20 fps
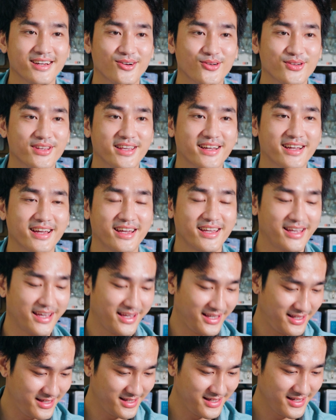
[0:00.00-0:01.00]
Ủa gì kỳ vậy?
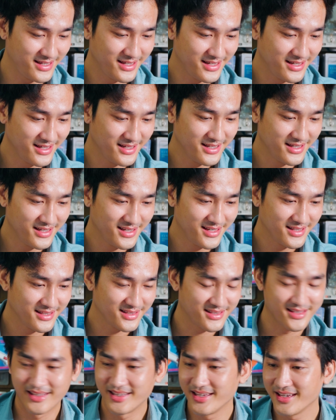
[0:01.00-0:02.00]

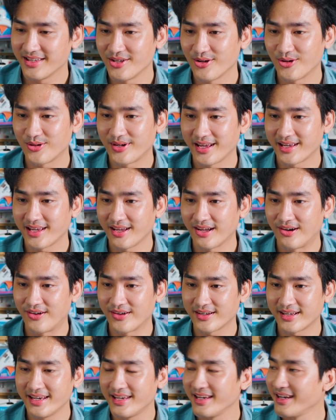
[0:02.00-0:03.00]
Tự nhiên vô đây cái
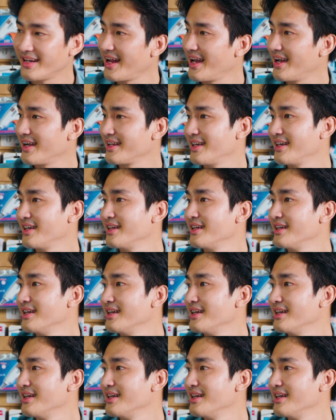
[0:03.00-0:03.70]
hỏi cái đi ra vậy?